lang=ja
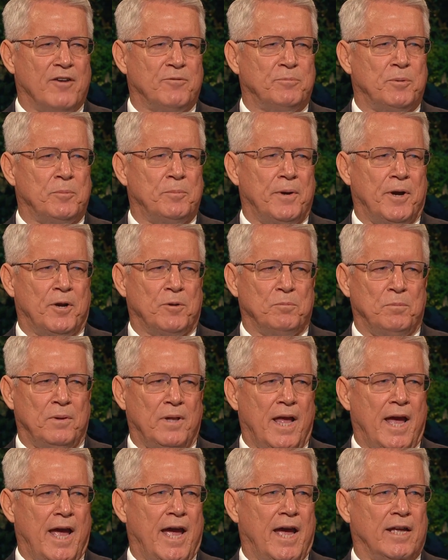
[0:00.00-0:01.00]
愛と思い
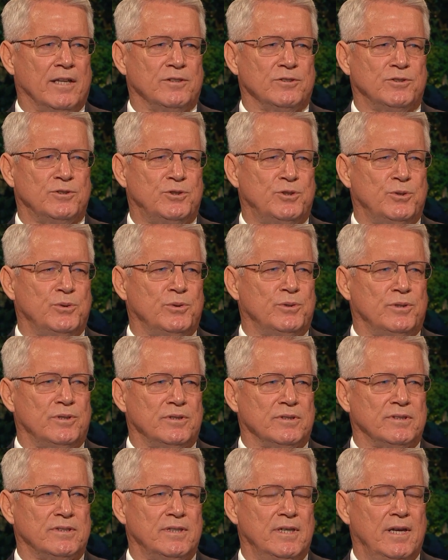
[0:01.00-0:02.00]
やりに満ちた天の
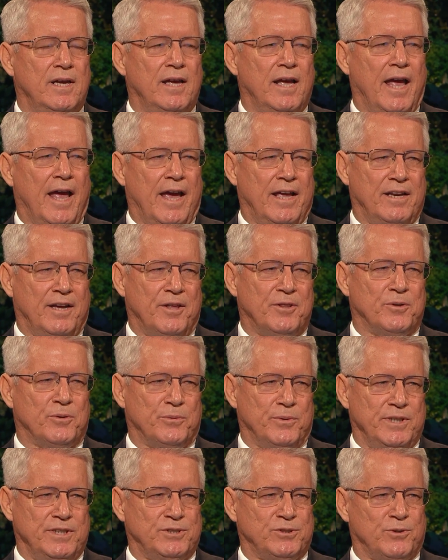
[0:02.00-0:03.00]
恩知と恩子
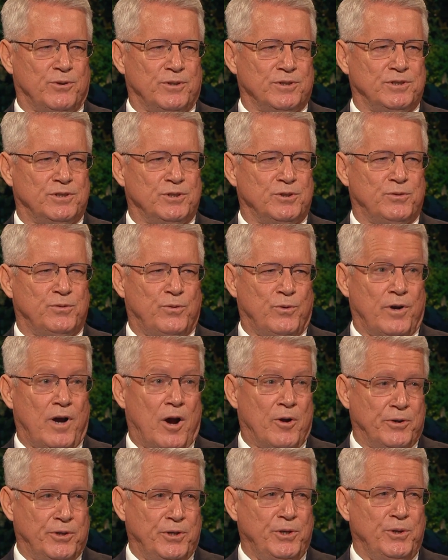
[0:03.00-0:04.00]
は、私た
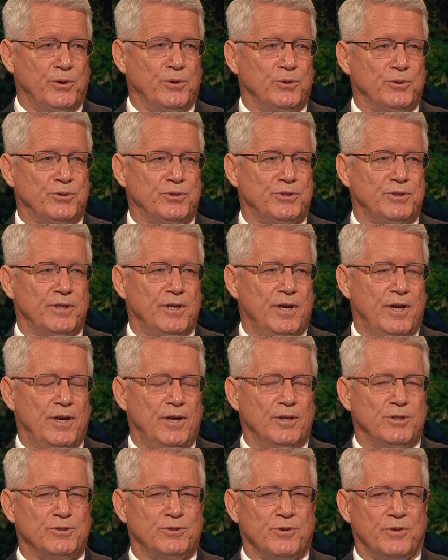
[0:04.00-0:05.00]
ちが確固として揺
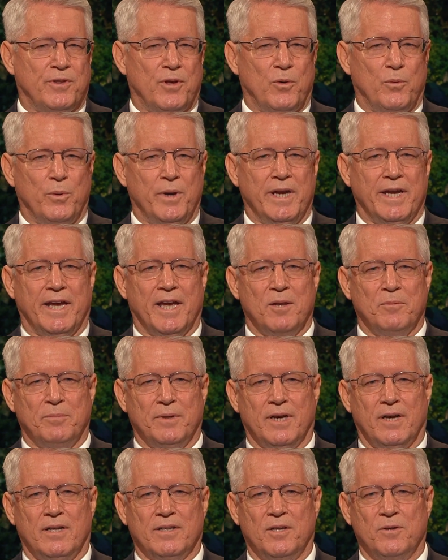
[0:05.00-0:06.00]
らぐことのない生
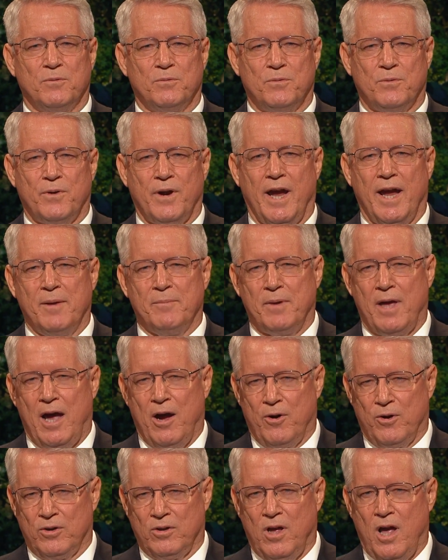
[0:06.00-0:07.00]
活を築く
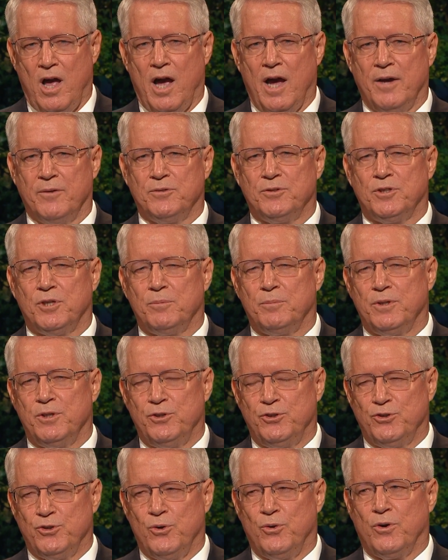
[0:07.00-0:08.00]
ことができるように、
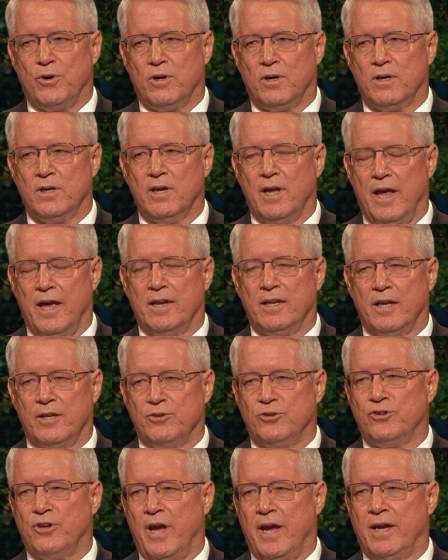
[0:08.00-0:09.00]
設計
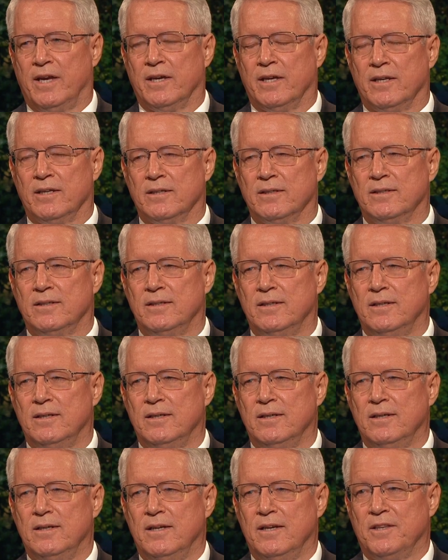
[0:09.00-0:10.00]
図、道
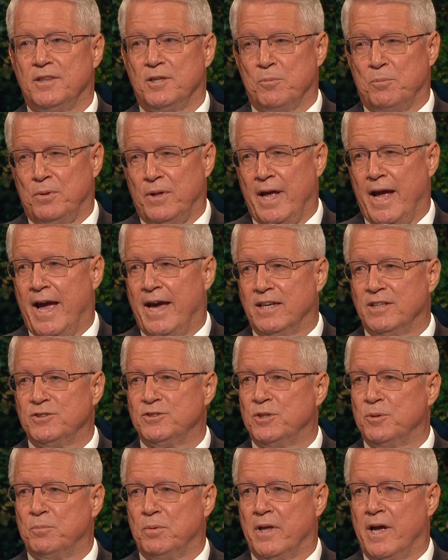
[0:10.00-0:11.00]
具、資材を
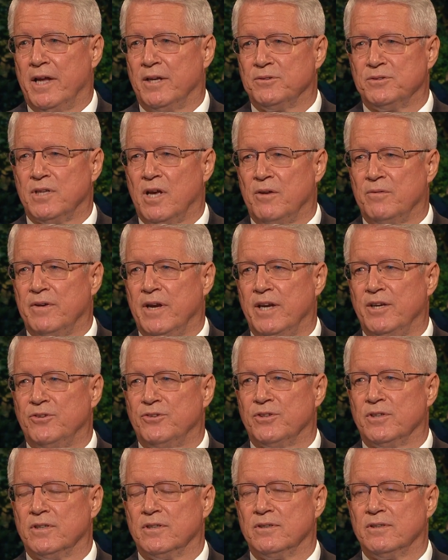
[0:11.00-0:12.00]
用意してくださいまし
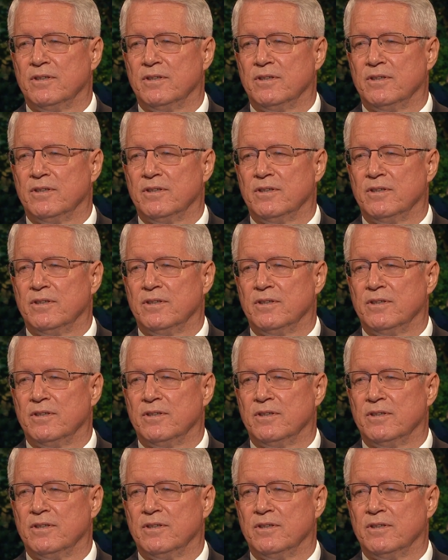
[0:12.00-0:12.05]
た。